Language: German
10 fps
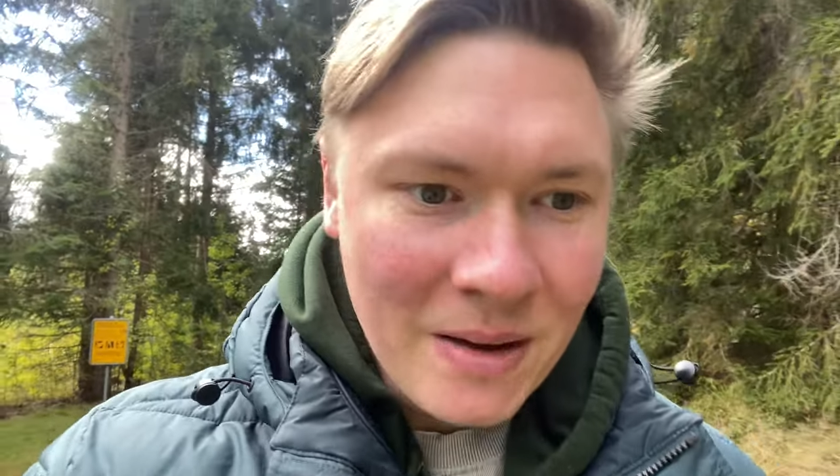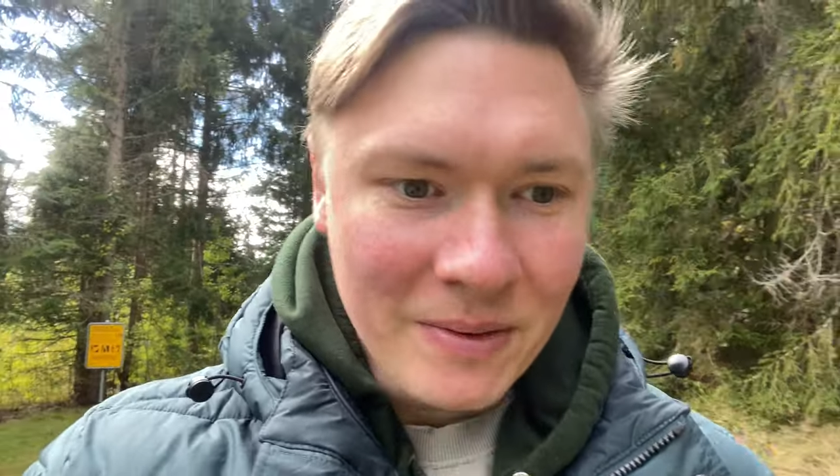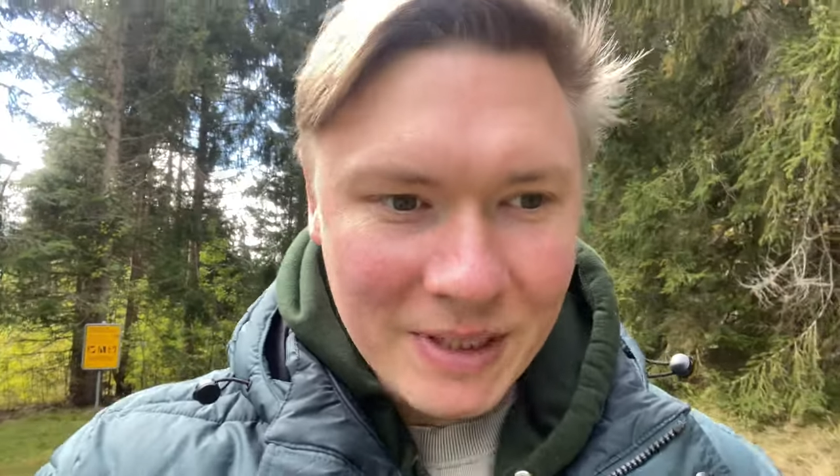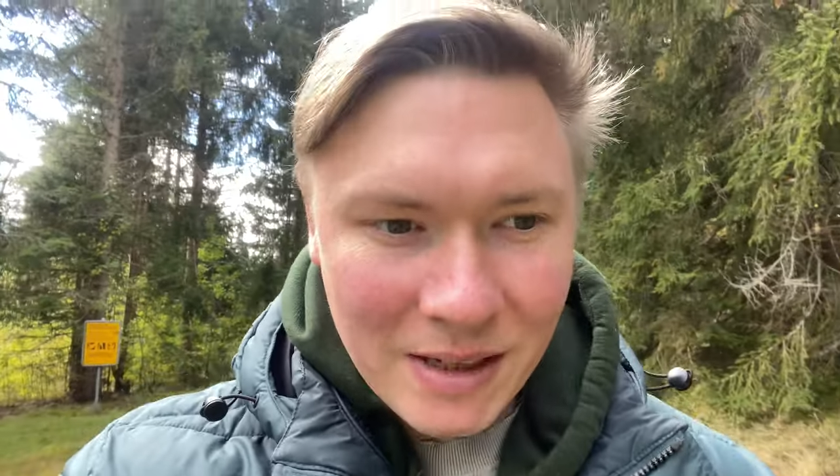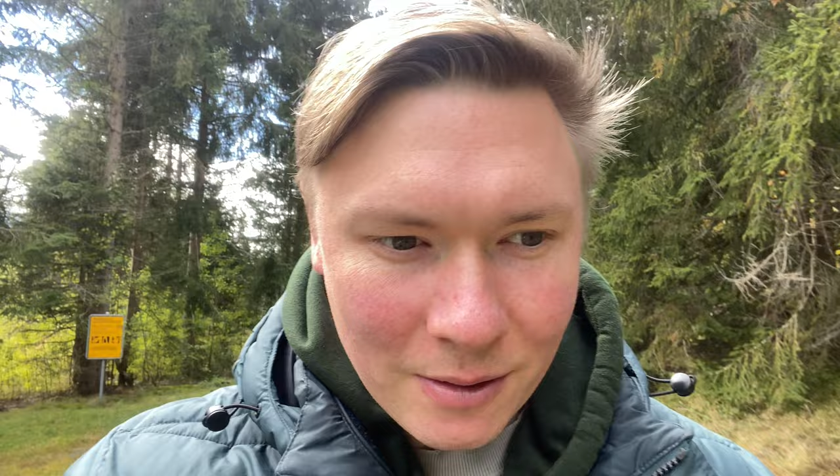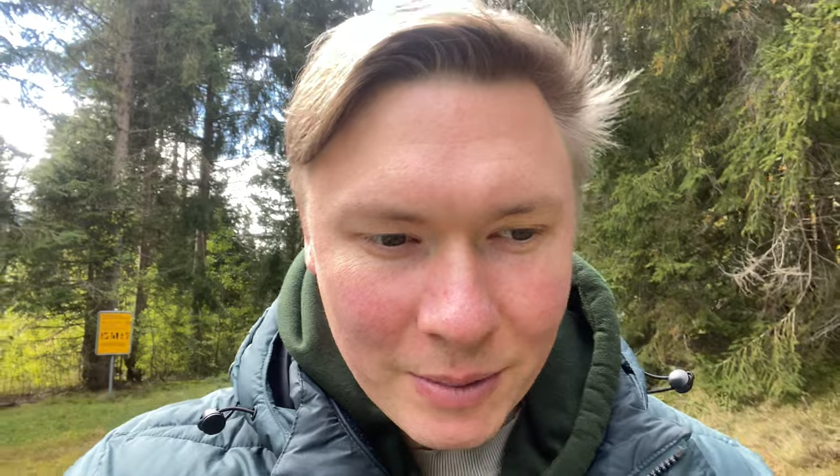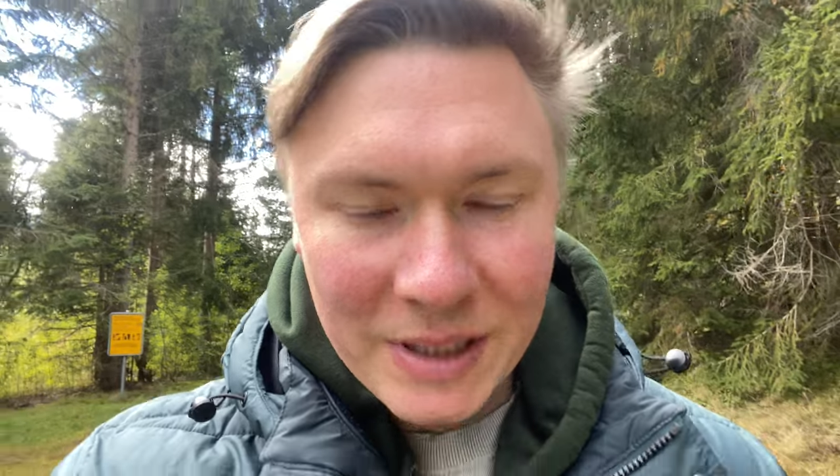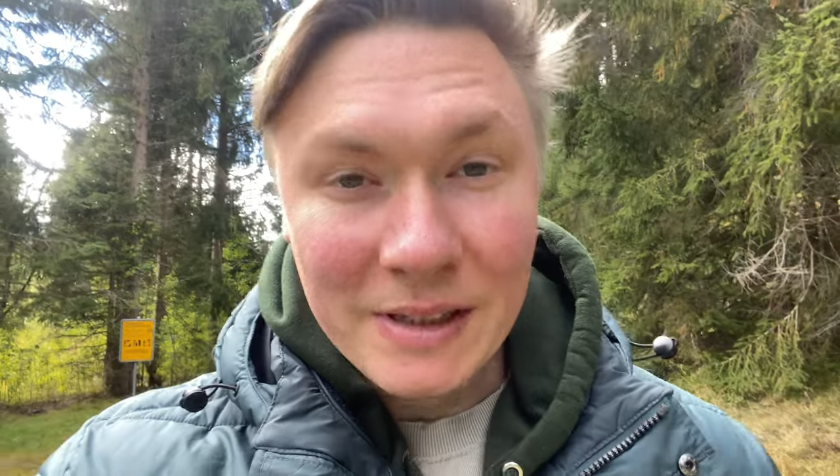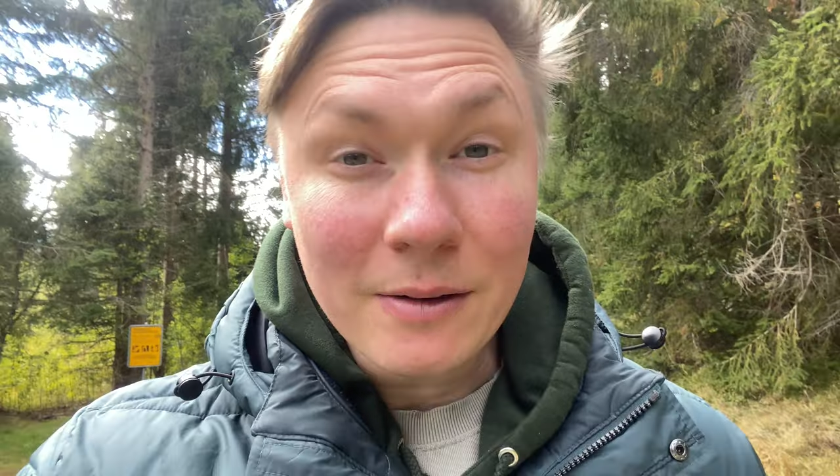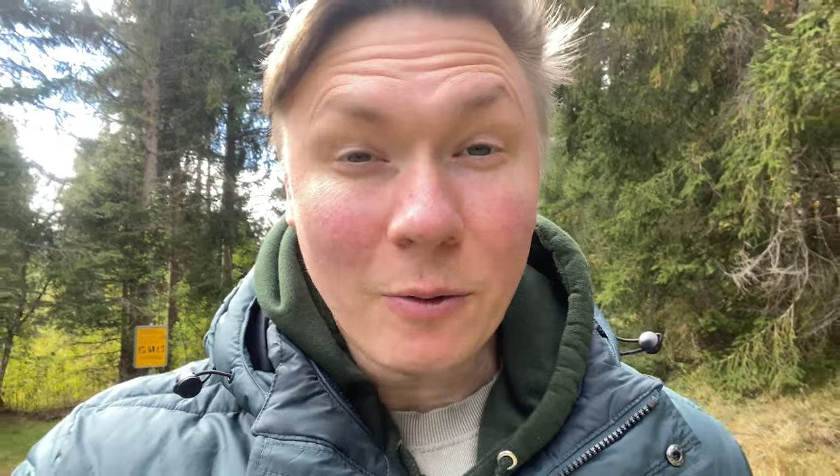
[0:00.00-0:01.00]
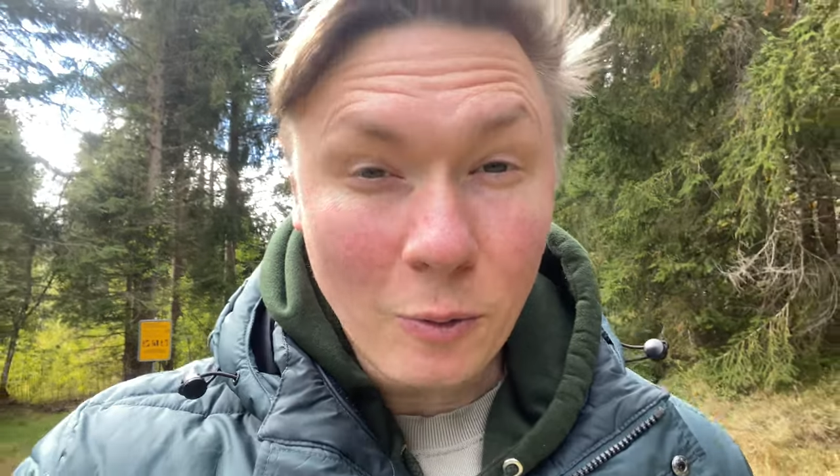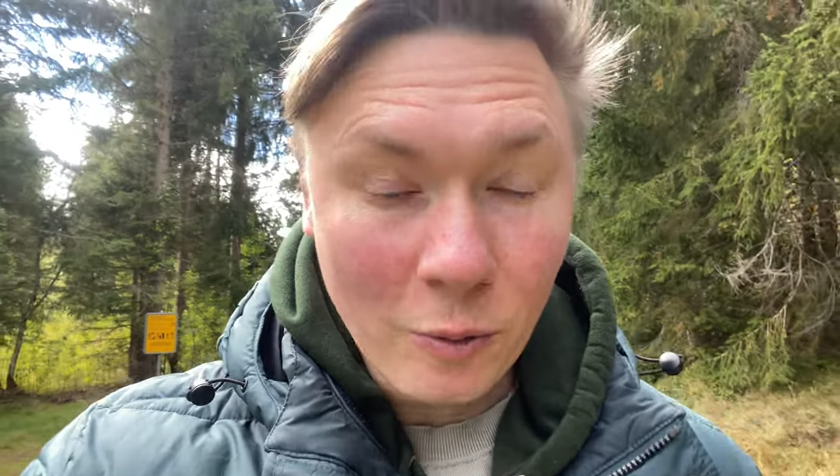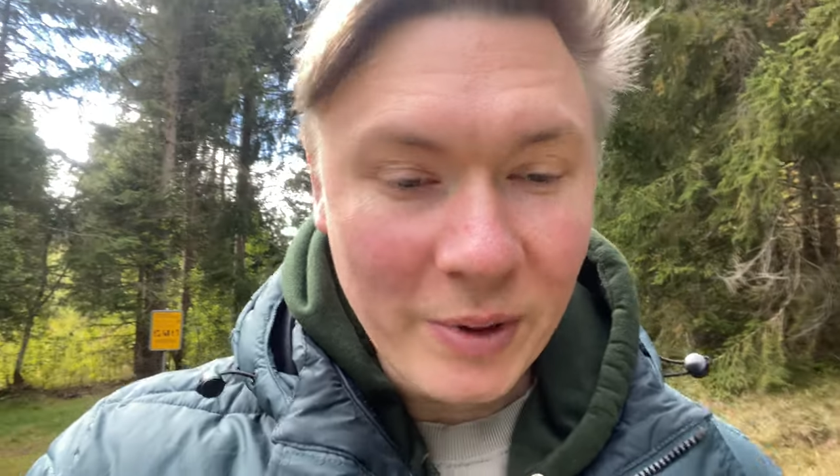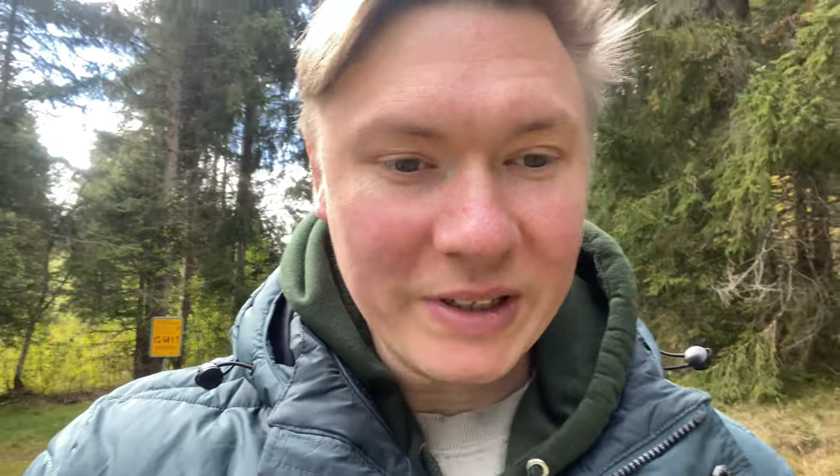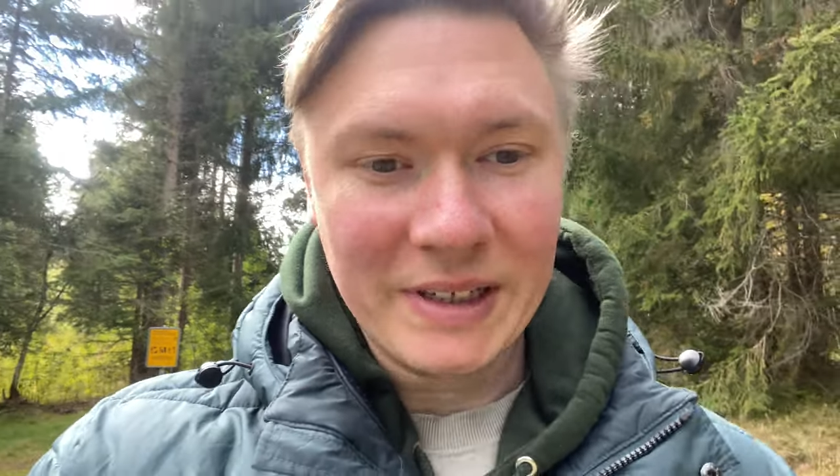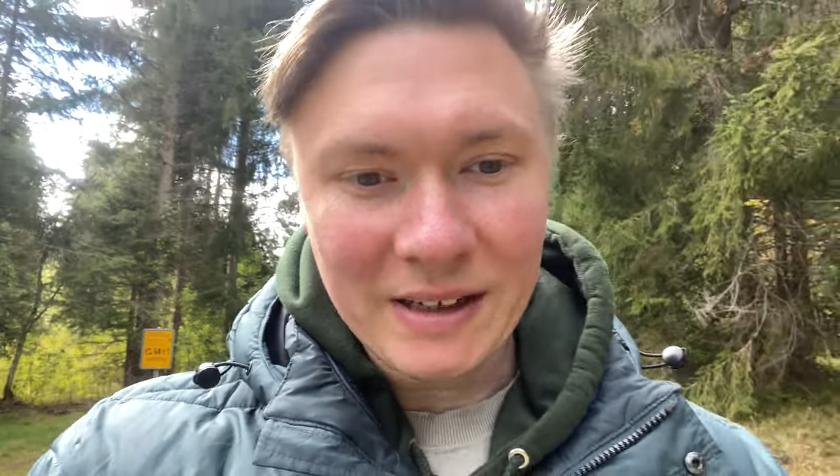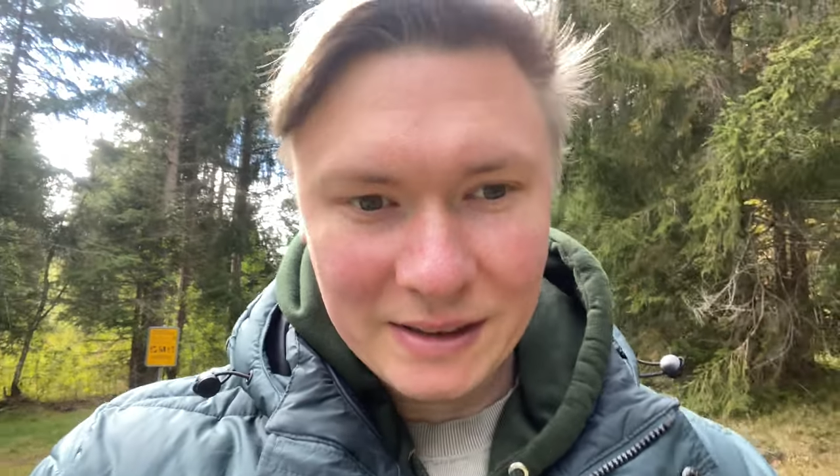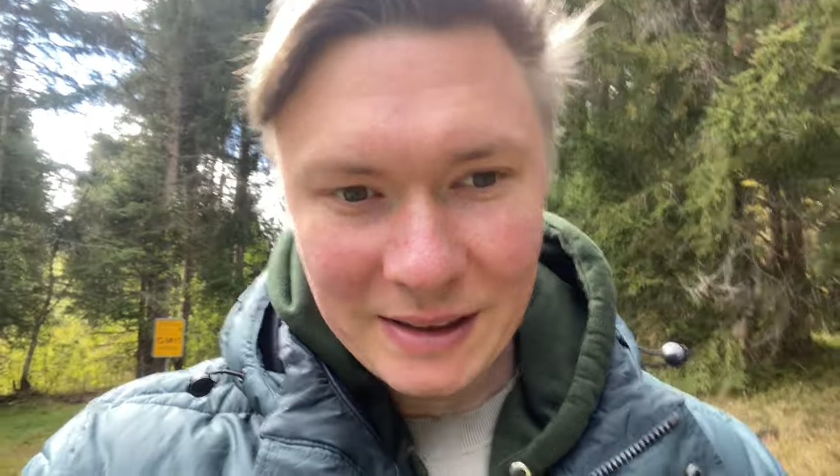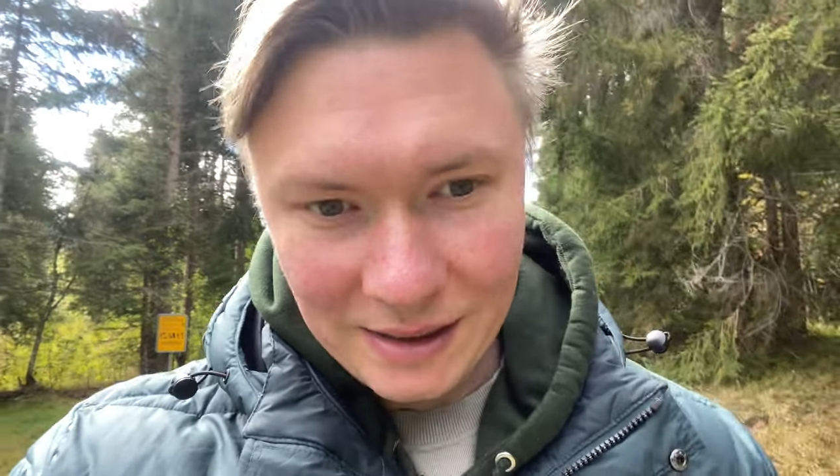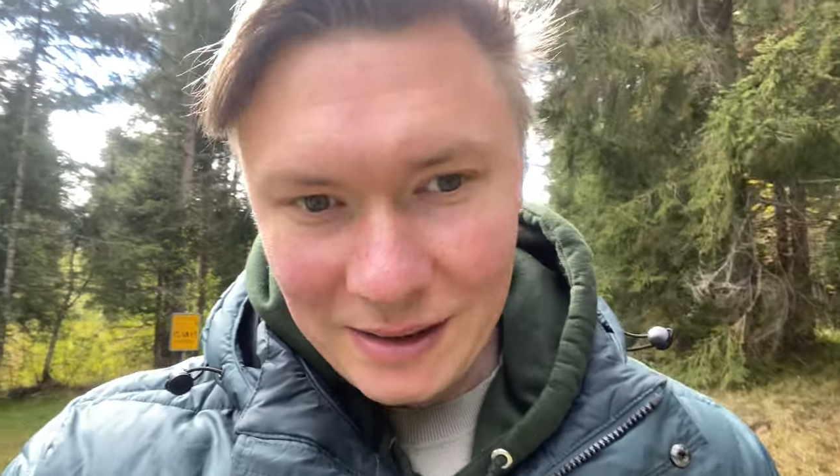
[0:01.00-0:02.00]
Wir sind übrigens in
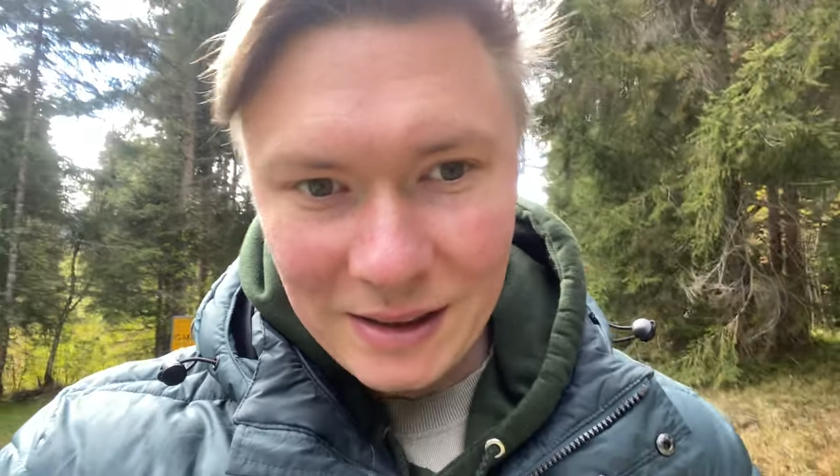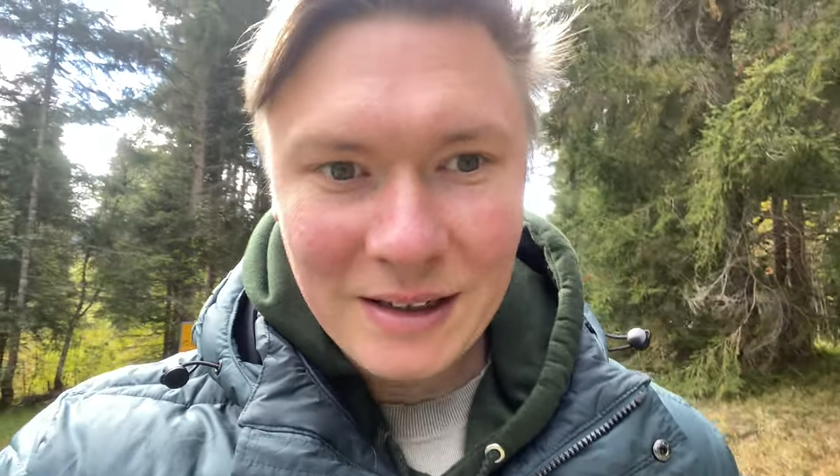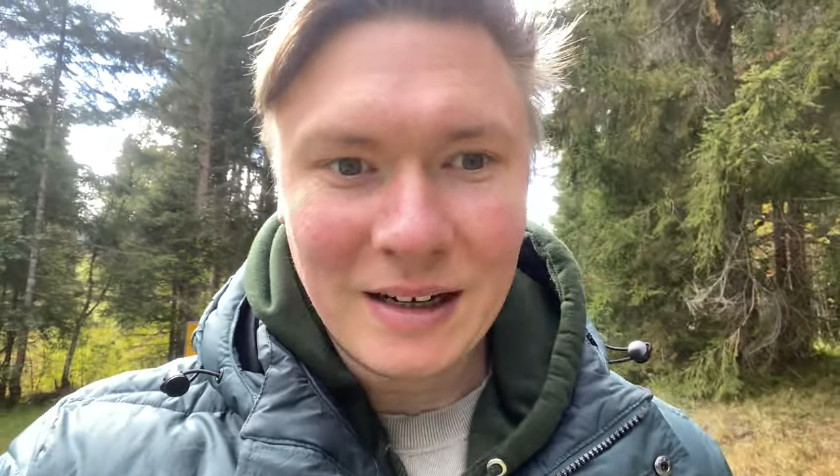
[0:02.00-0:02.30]
Obersachsen,